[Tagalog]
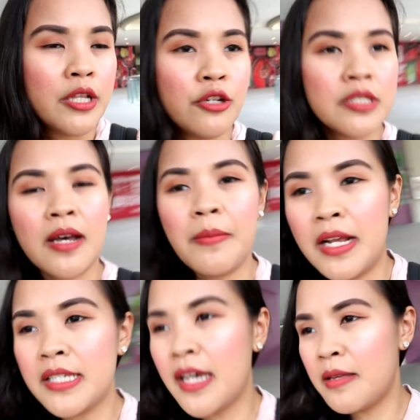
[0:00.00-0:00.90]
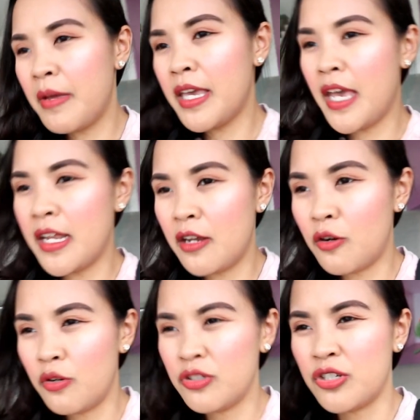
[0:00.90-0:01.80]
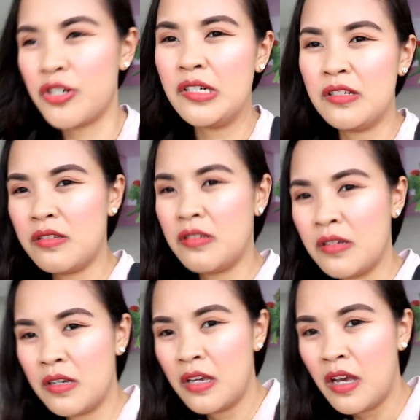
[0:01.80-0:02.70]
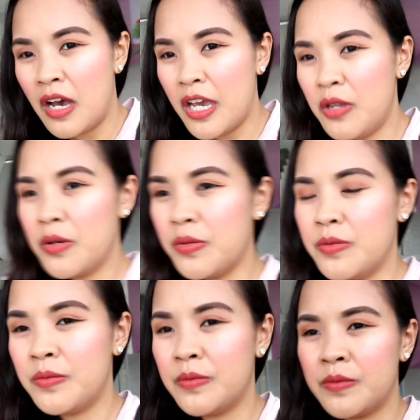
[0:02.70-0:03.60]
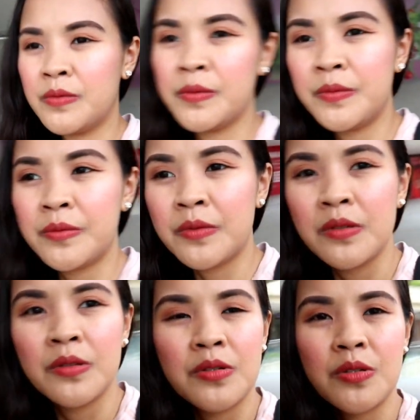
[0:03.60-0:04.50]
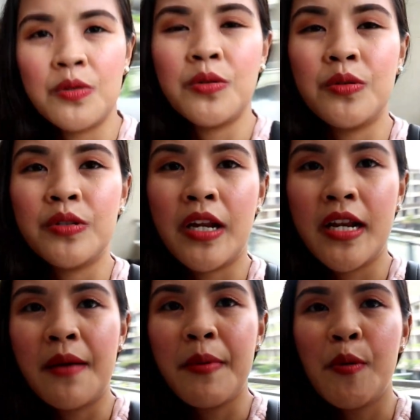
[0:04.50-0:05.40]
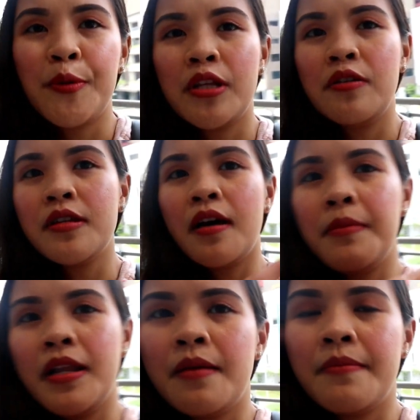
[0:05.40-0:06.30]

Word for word: Doon sa kabilang side, may Kenny Rogers. Ayun, no? Ayun, doon na tayo. So, try namin pumunta doon sa kabila.